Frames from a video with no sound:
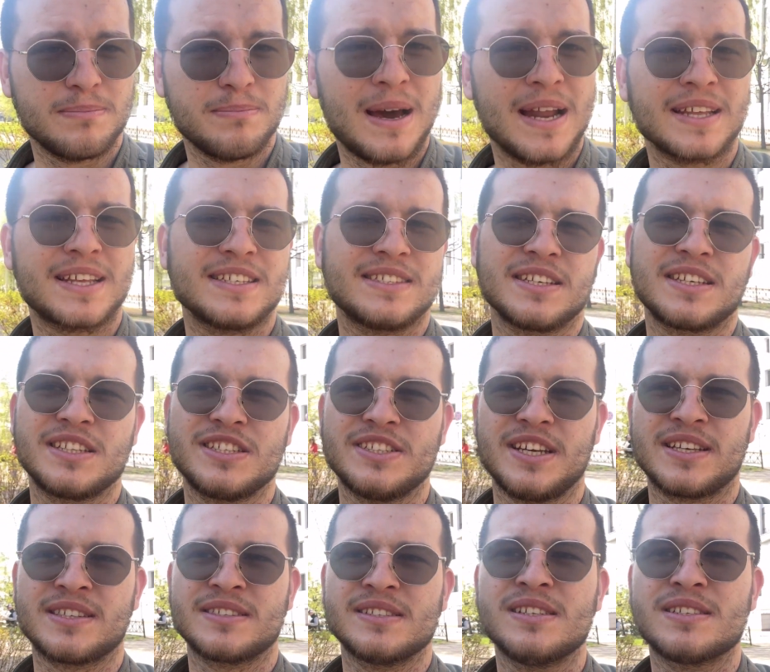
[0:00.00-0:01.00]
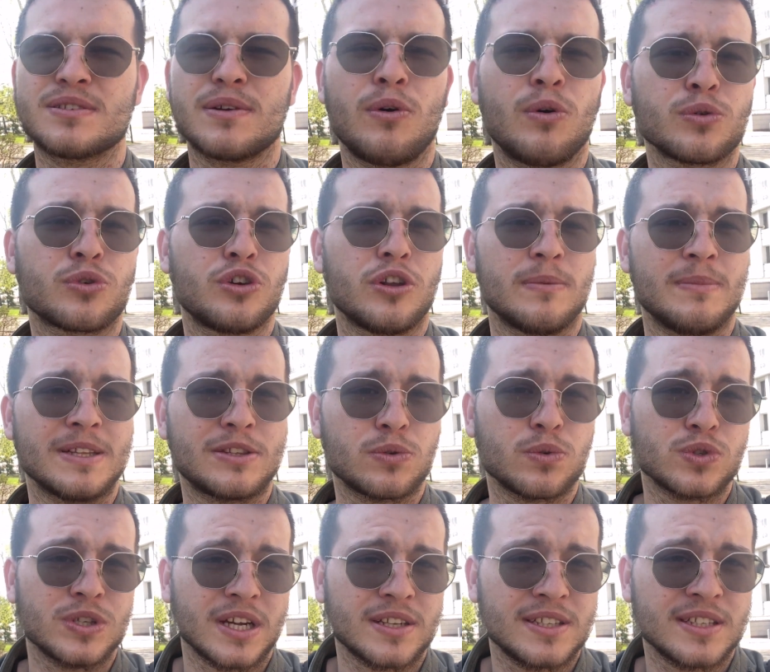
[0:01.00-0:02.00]
Merkeze gideceksiniz. 10 kilometre
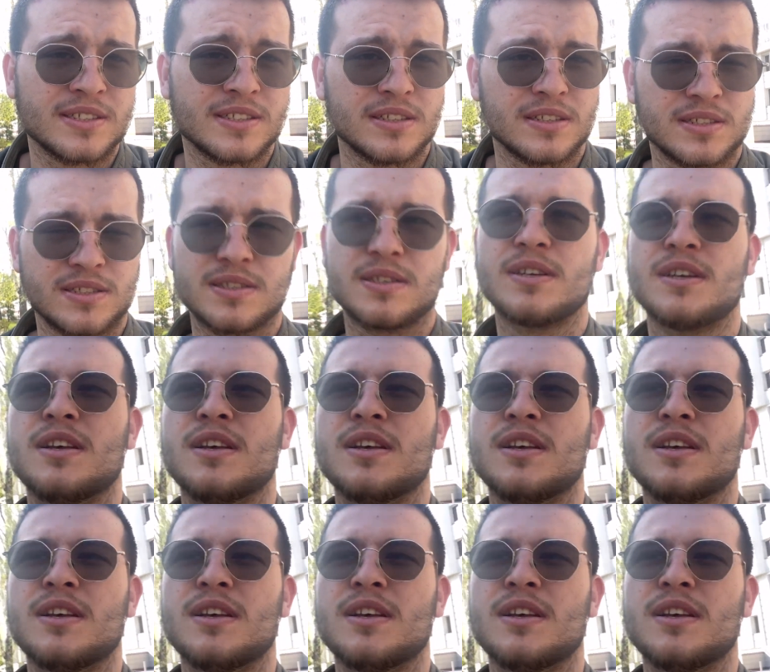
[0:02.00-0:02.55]
uzaktasınız.